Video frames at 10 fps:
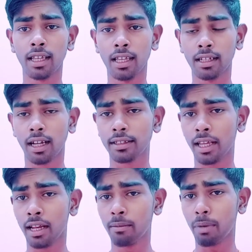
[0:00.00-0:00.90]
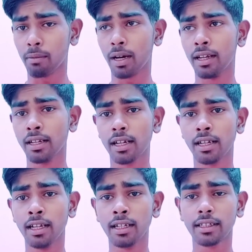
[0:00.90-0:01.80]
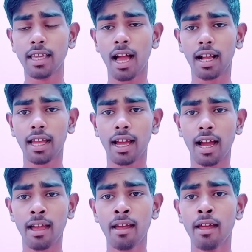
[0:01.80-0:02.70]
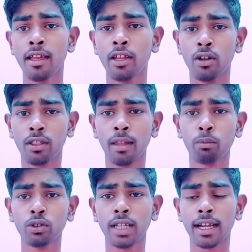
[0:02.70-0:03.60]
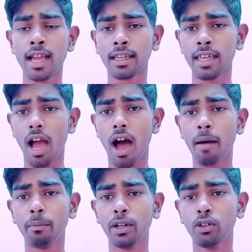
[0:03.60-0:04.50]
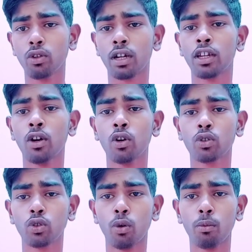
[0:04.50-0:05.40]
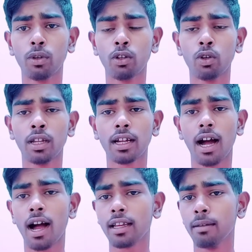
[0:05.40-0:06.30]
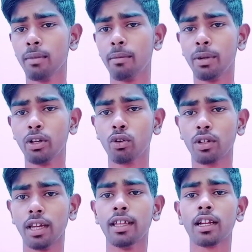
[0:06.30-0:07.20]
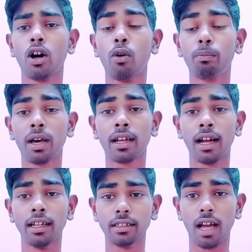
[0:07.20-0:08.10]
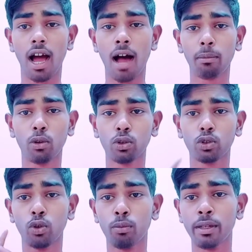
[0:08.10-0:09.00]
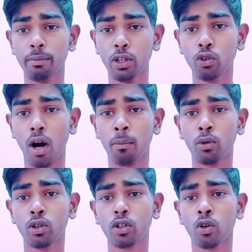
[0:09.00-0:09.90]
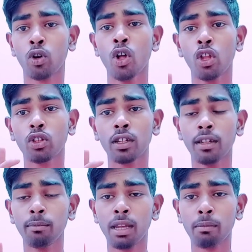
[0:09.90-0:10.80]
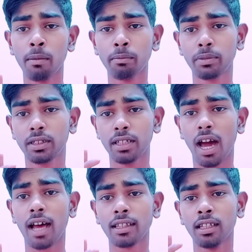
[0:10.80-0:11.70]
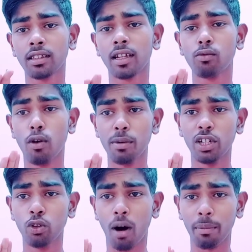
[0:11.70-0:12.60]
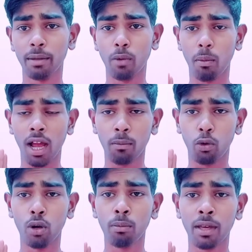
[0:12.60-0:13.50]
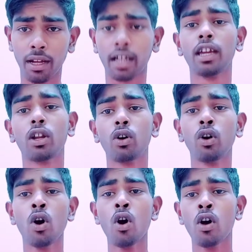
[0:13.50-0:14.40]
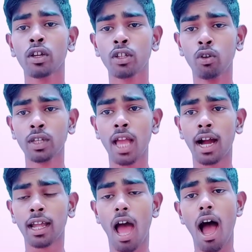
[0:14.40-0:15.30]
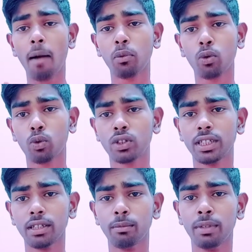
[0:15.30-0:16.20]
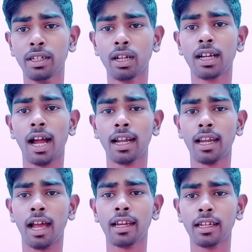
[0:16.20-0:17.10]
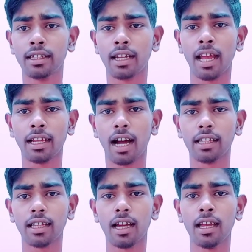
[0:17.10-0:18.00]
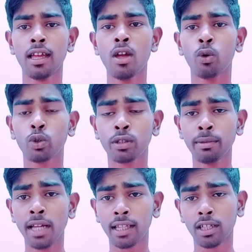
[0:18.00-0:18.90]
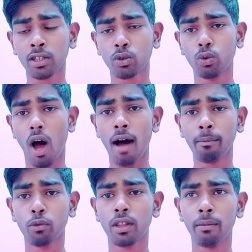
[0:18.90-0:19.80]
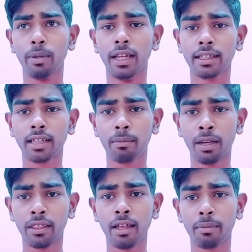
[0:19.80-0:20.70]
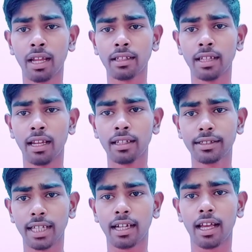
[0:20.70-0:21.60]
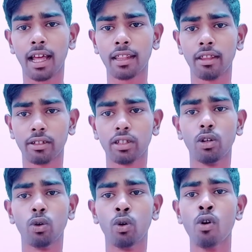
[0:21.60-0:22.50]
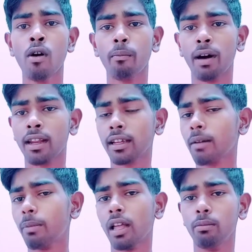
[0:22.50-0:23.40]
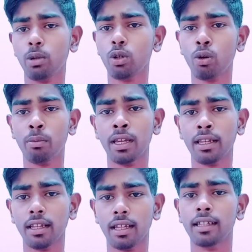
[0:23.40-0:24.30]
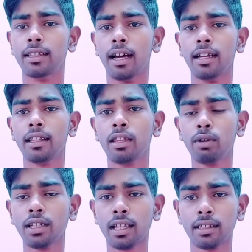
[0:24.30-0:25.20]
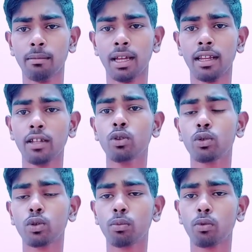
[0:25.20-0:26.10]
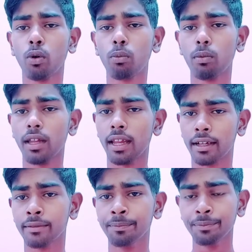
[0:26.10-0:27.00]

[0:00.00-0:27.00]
से इनका चैनल परमानेंट डिलीट किया गया है इनसे पूछा गया कि आप वीडियो रखे हो तो इन्होंने कहा कि मैं वीडियो नहीं रखा हूँ पर गाइस आप लोग जो भी वीडियो अपलोड करो मिनिमम चार दिन तक वो वीडियो अपने मोबाइल फ़ोन में रखे रहो क्योंकि अगर आपको कुछ भी गाइडलाइन स्ट्राइक आता है कुछ भी आता है तो आप उसे भेज कर फिर से अपना चैनल चेक करा सकते हो पर इनके पास वीडियो भी नहीं था इसी वजह से मैंने यूट्यूब को एक